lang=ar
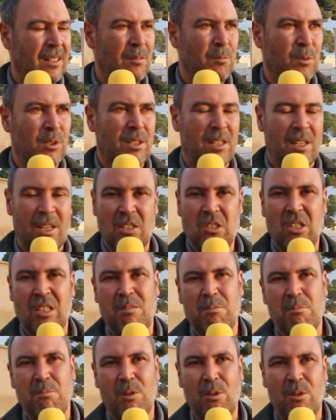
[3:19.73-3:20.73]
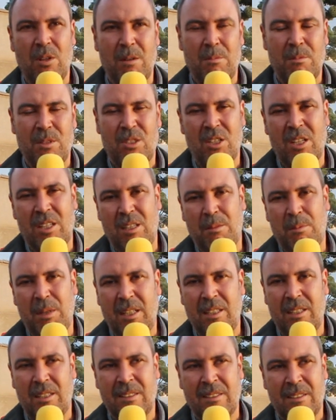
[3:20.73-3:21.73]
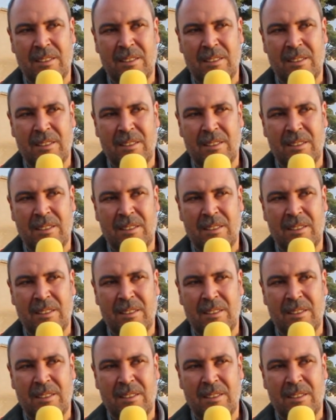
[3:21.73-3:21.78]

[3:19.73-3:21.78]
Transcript: مدرجات مملوءه بالجانبين